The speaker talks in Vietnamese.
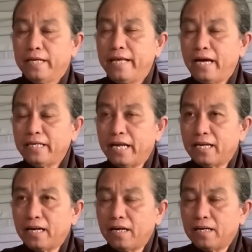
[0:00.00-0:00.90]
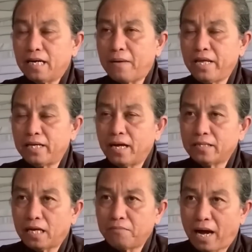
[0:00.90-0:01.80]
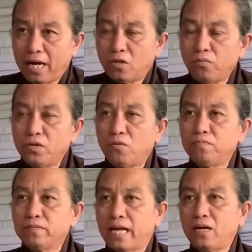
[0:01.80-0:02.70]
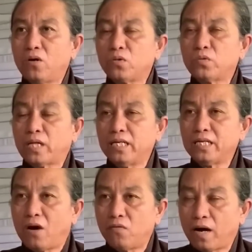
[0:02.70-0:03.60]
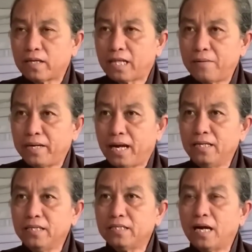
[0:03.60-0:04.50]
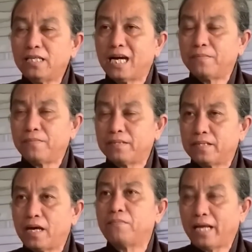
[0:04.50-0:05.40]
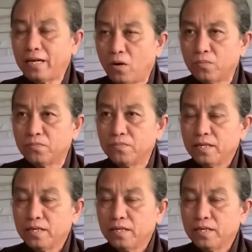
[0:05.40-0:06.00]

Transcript: dân việt á, nam việt dân tình mãi thung dung chẳng lo tu tỉnh cầu phật thánh mới để nước đến trơn trơn mới nhảy đùng